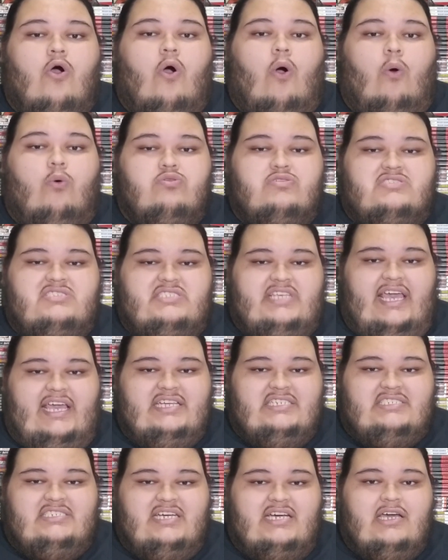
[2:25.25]
ou
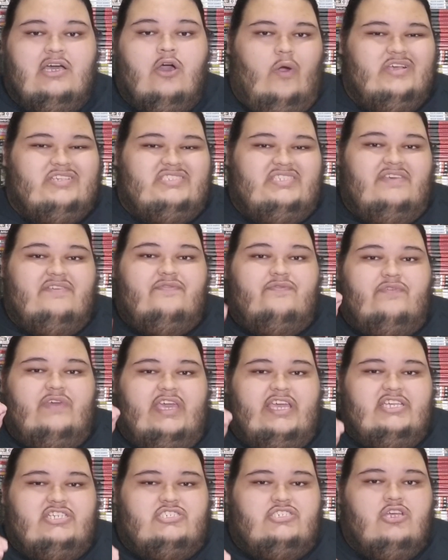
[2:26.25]
seja, os
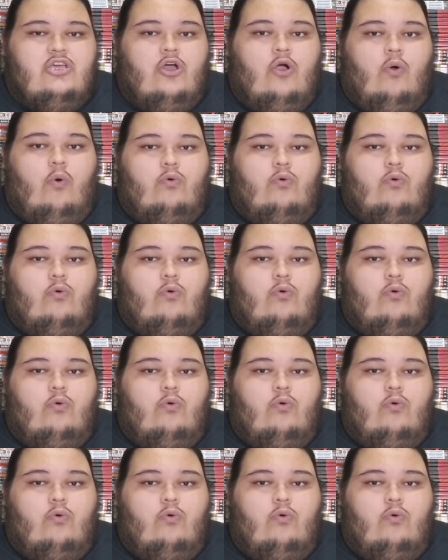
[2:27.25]
civis